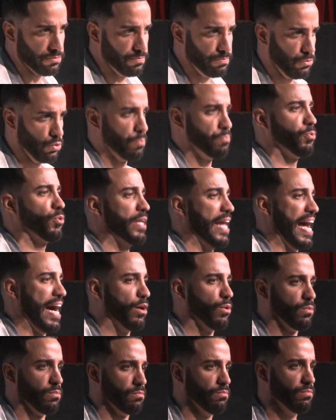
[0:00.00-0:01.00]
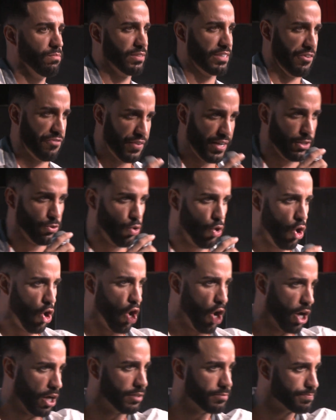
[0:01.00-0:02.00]
no plural. Está falando
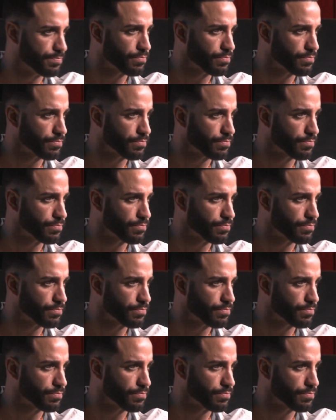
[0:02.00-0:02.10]
o.